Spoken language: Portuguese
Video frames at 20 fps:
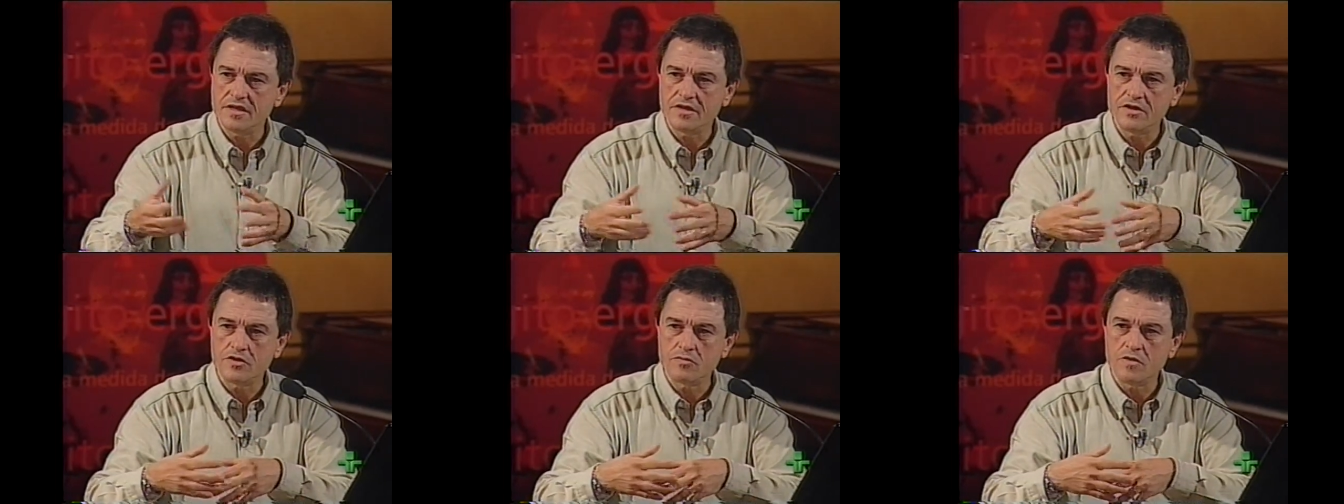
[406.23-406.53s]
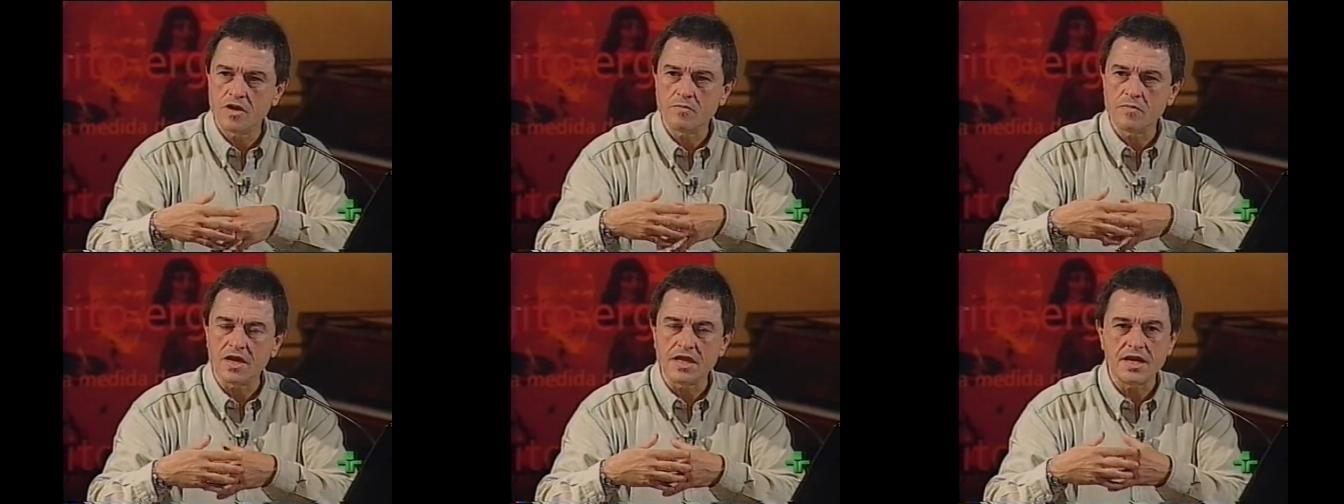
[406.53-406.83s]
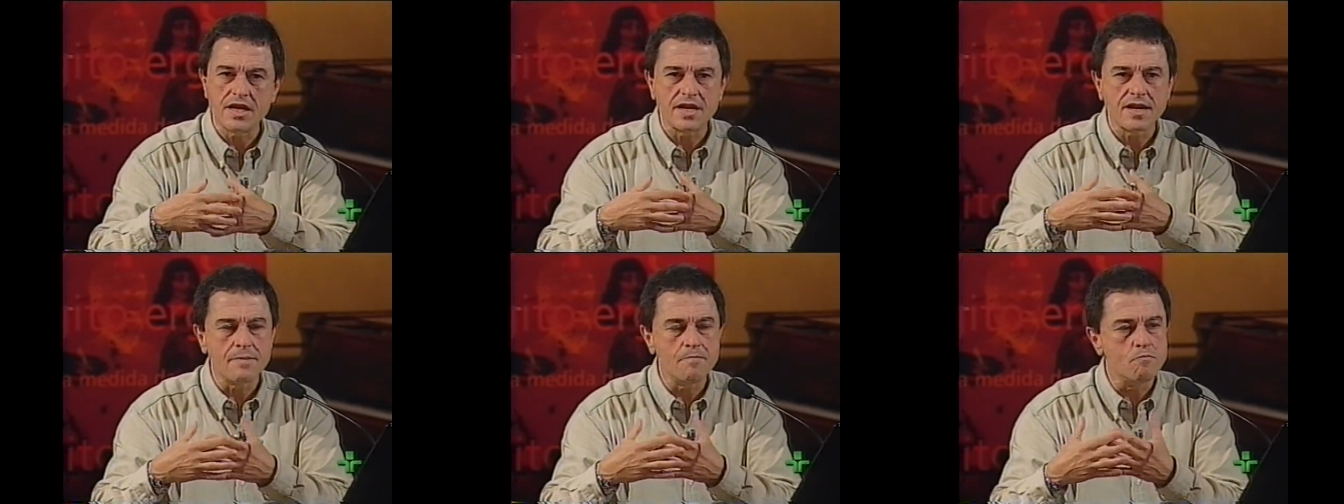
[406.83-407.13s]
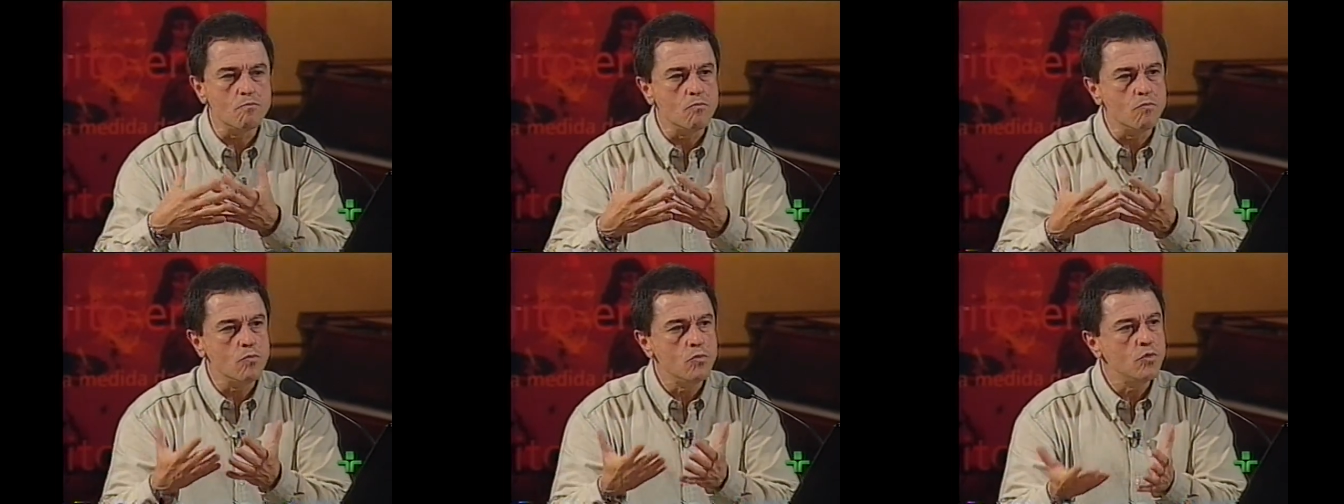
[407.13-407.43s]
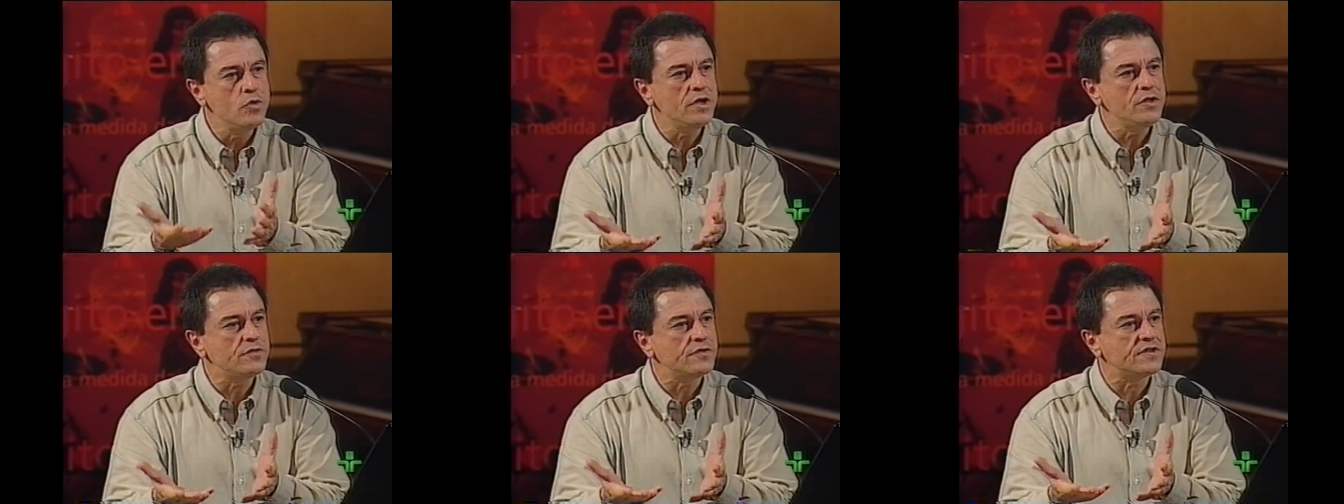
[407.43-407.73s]
de uma maneira
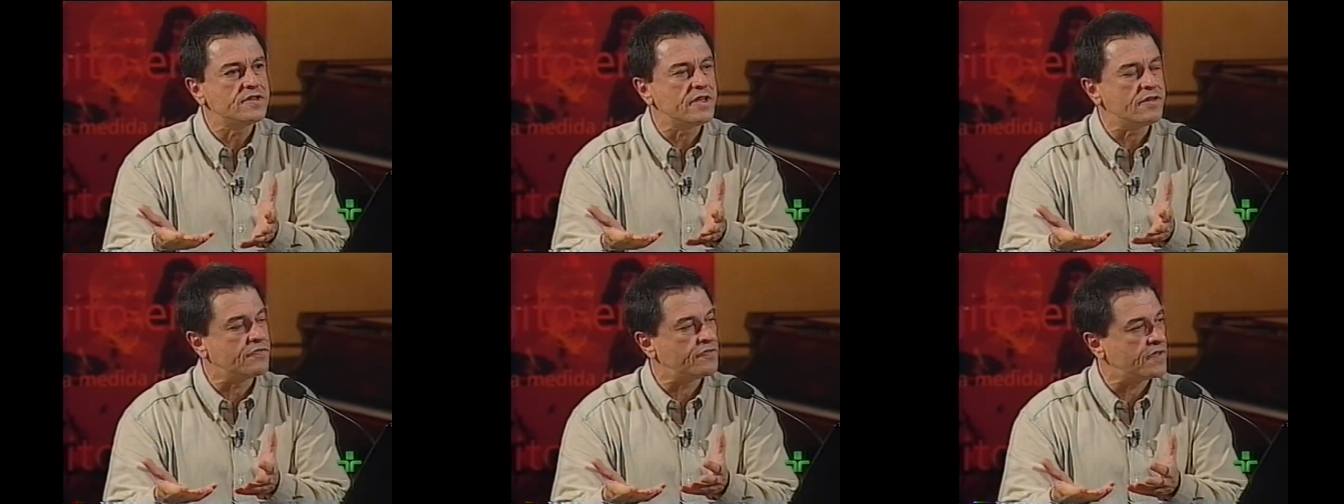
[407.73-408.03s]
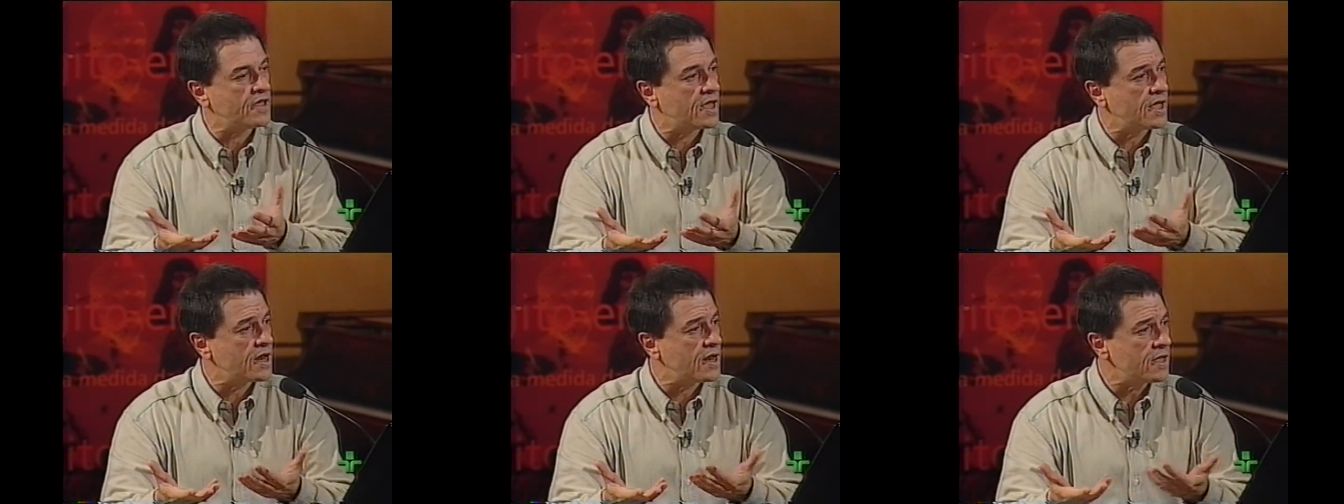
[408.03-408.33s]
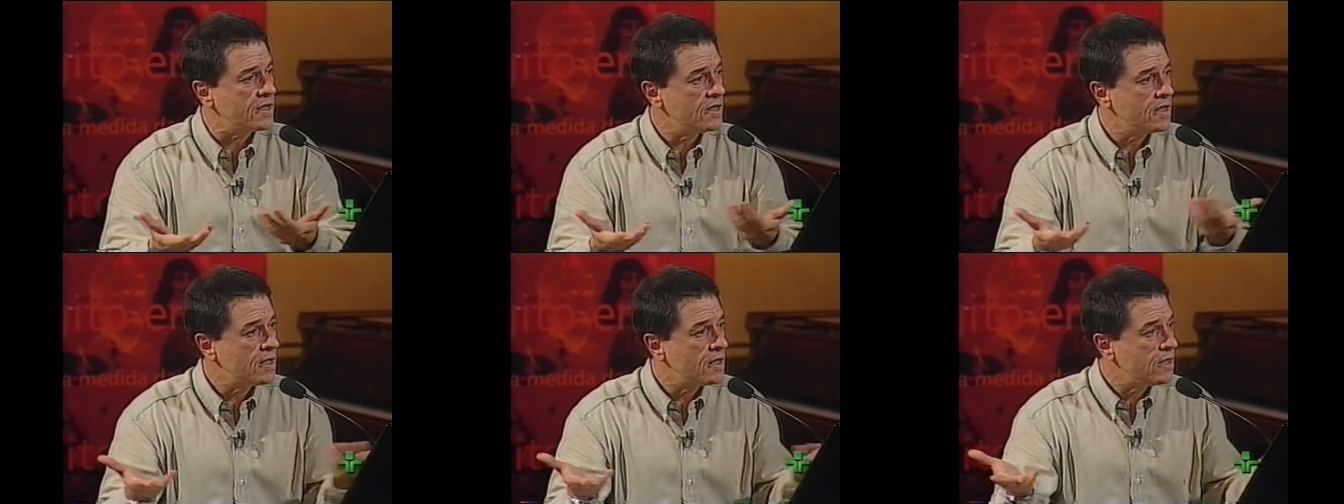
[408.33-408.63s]
muito severa,